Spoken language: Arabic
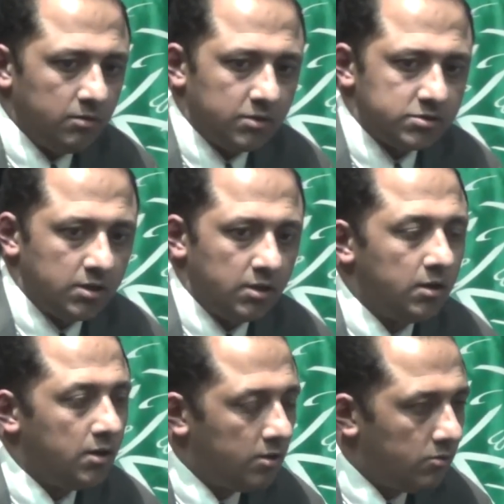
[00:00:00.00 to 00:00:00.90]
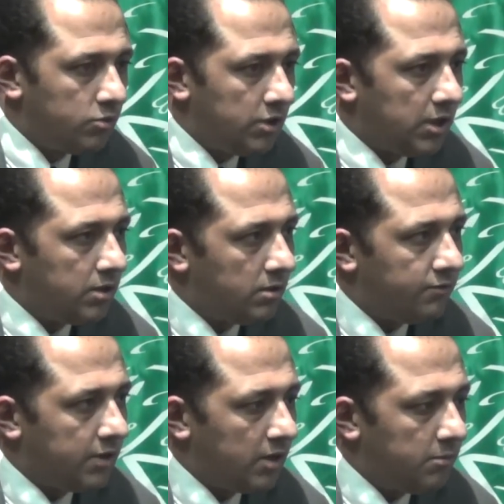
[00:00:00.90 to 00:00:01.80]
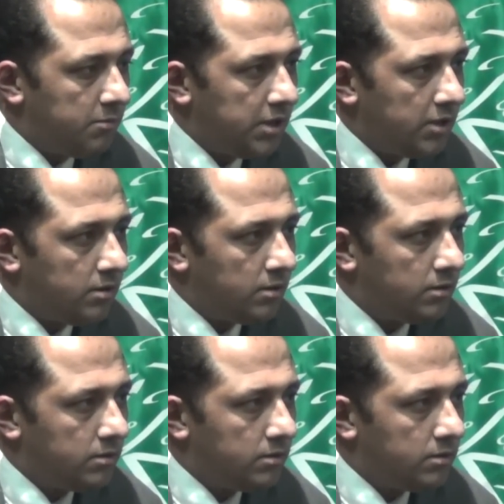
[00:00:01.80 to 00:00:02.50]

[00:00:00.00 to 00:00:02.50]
المصري ودي كانت الفكرة من بدايتها